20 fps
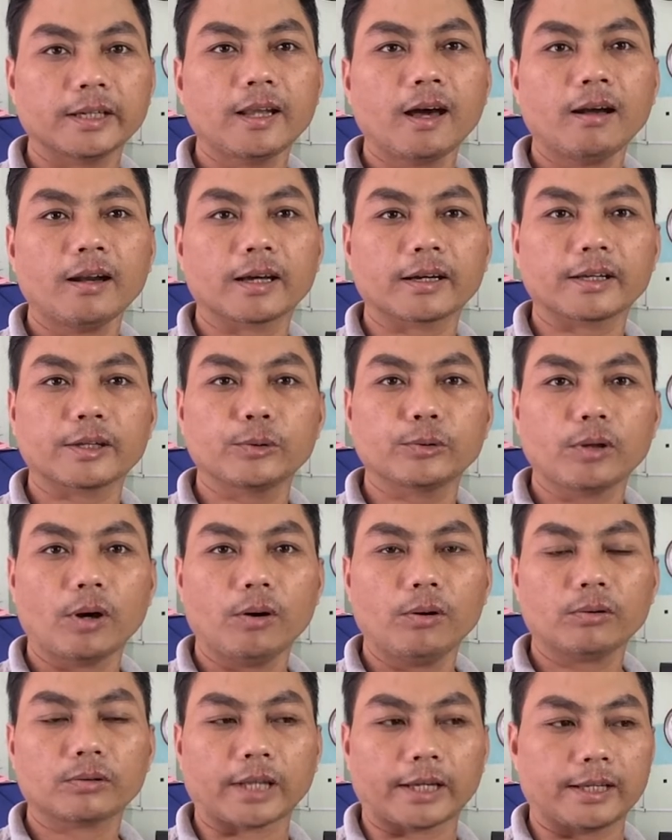cái đó là cái yếu
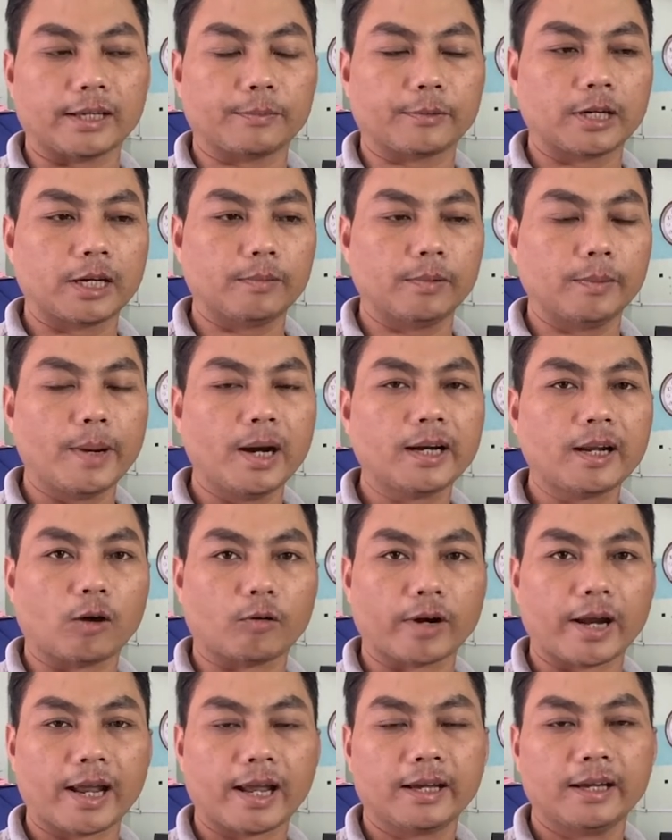tố tại vì khi mà mới
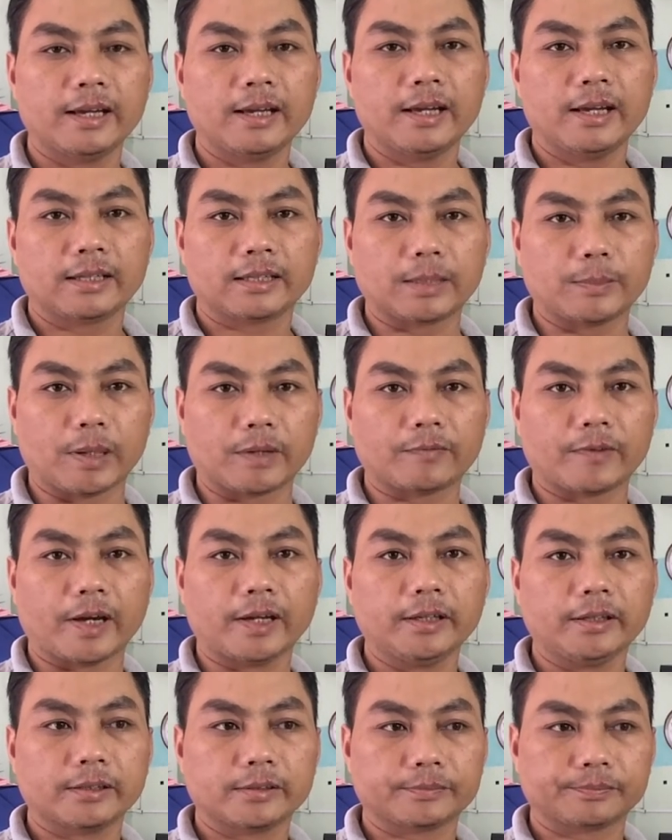đầu ra thì mình
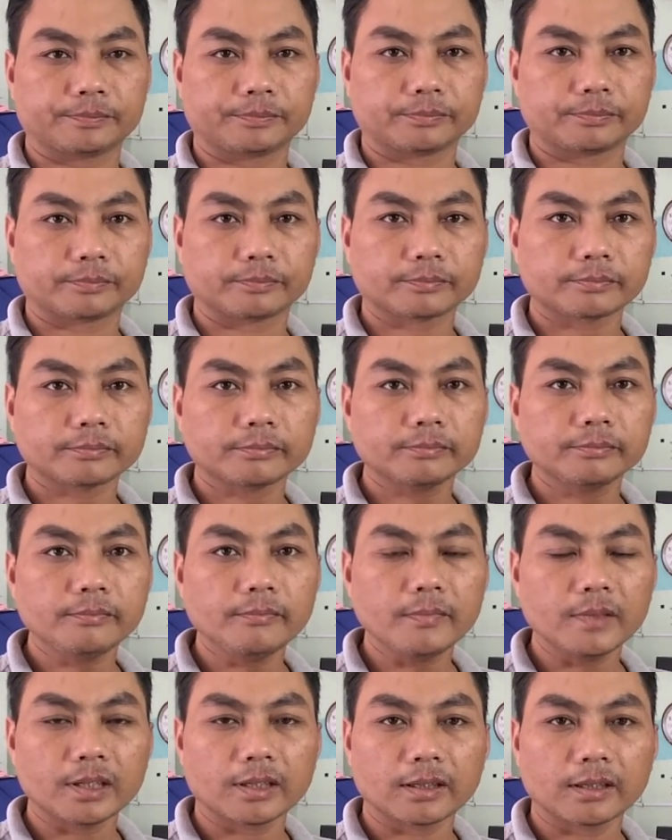phải
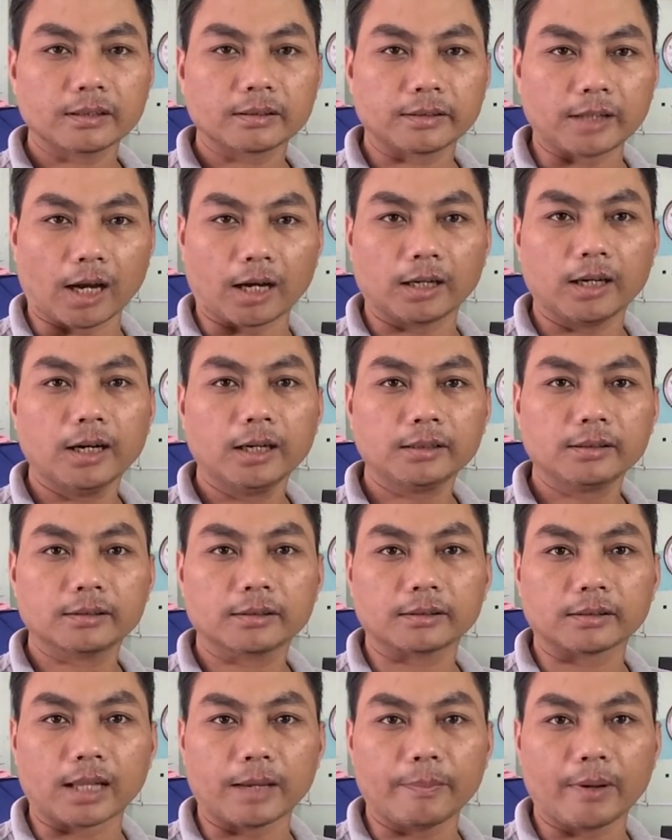chọn hết
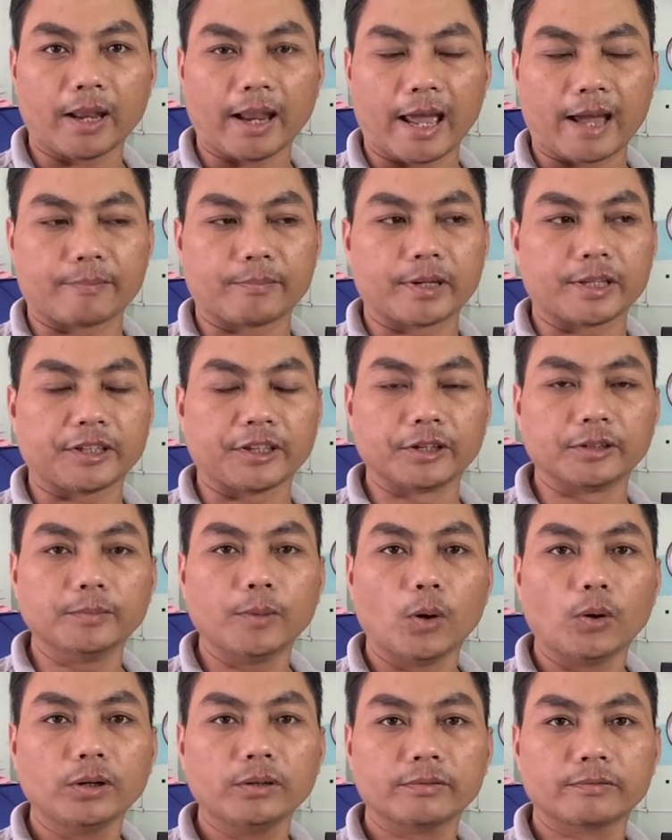để mình làm mình
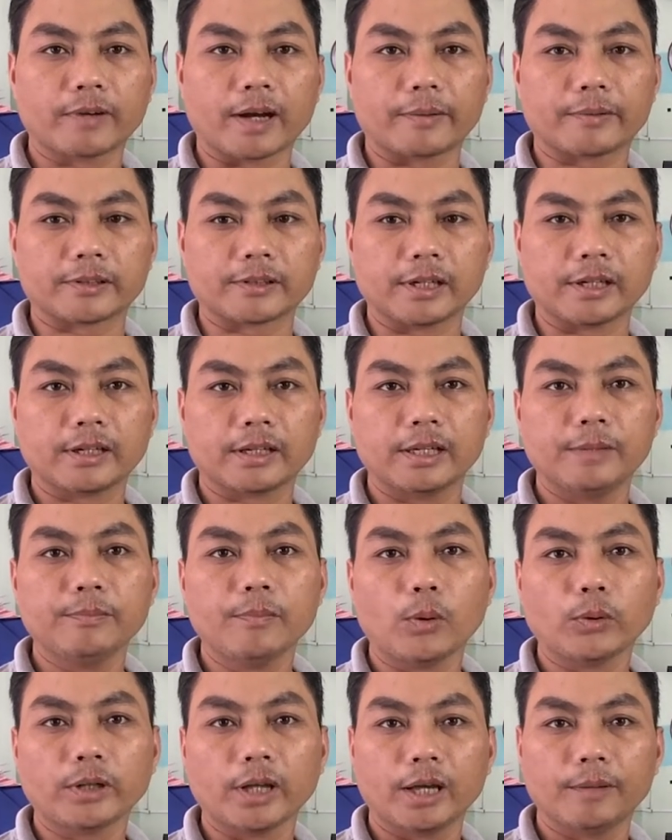giữ mối và mình sẽ
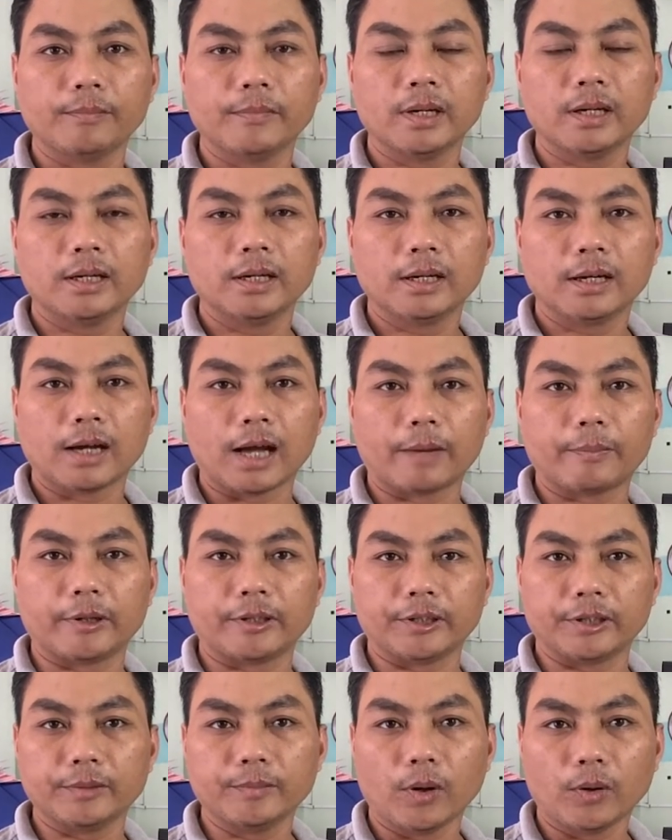kiếm mối thêm à,
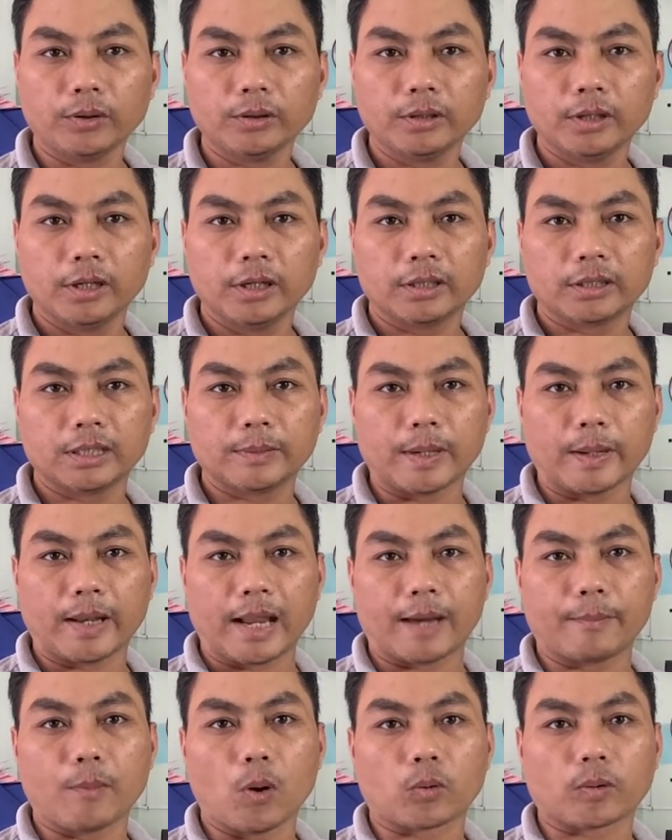mình giữ mối nhưng
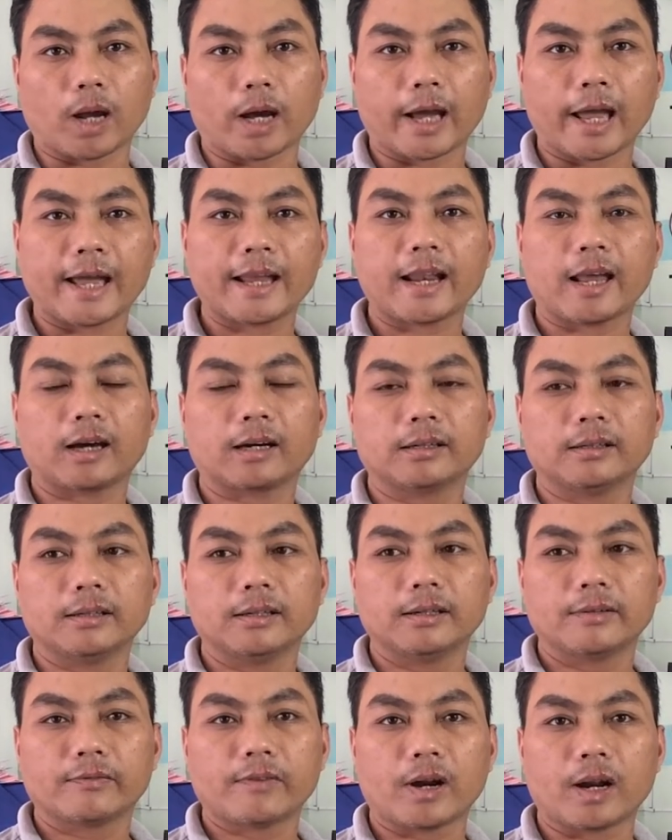mà làm một lần hai lần
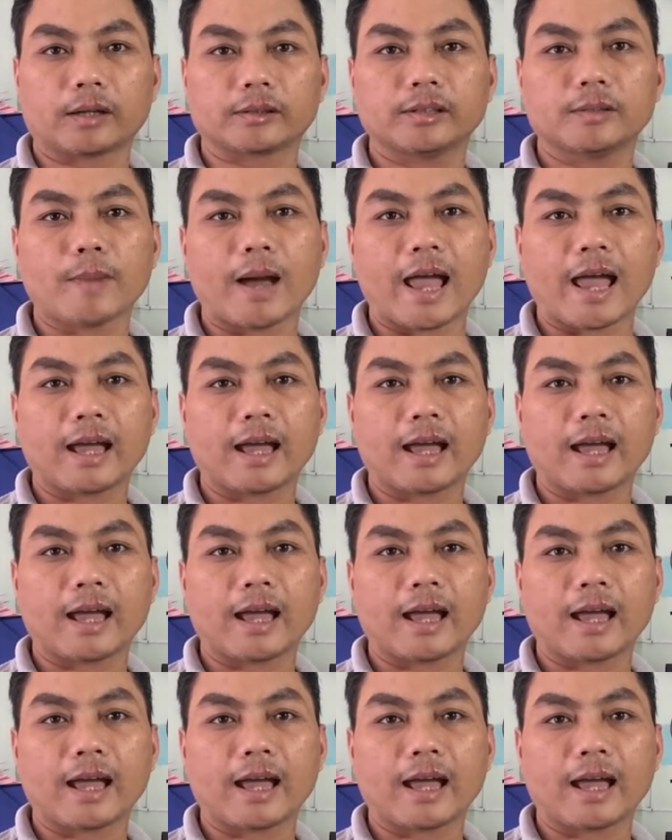và lần thứ